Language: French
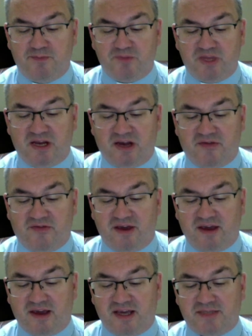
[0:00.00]
Il a
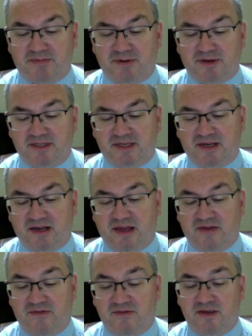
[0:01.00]
fait resplendir la
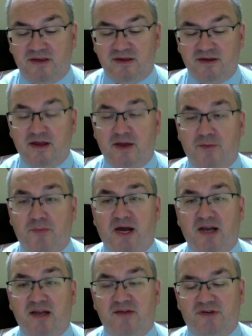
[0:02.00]
vie par
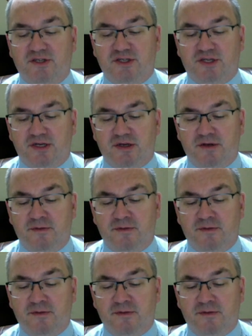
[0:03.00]
l'Évangile.